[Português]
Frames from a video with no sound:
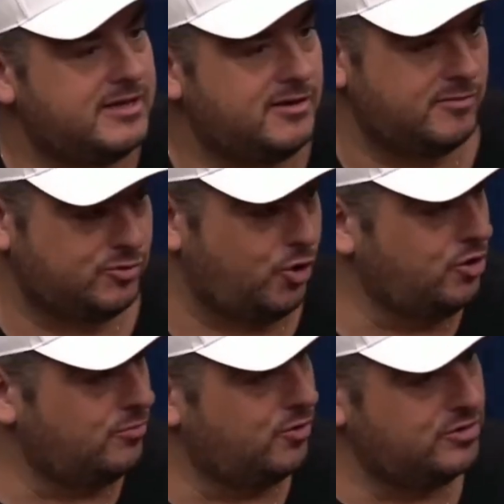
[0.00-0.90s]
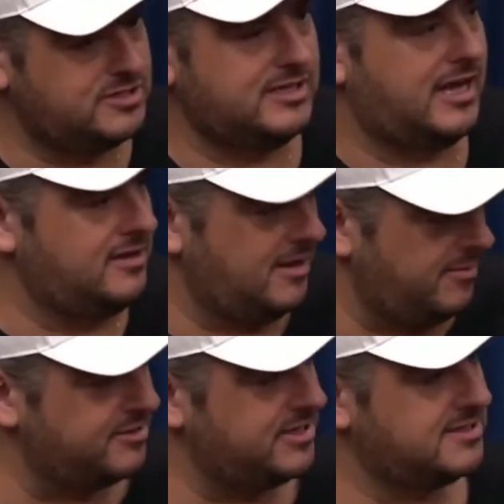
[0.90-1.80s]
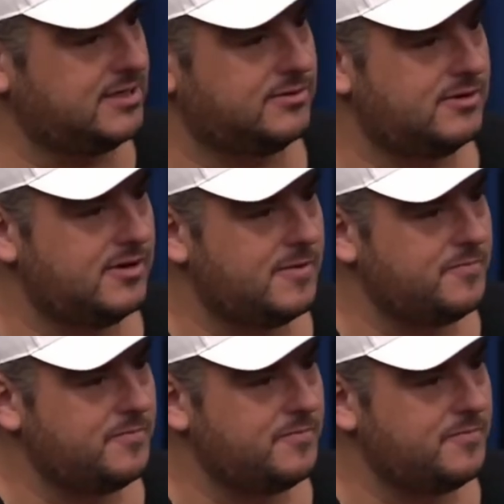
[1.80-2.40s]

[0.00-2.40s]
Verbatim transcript: Então vamos todo mundo sentar aí na mesma direção. Uhum.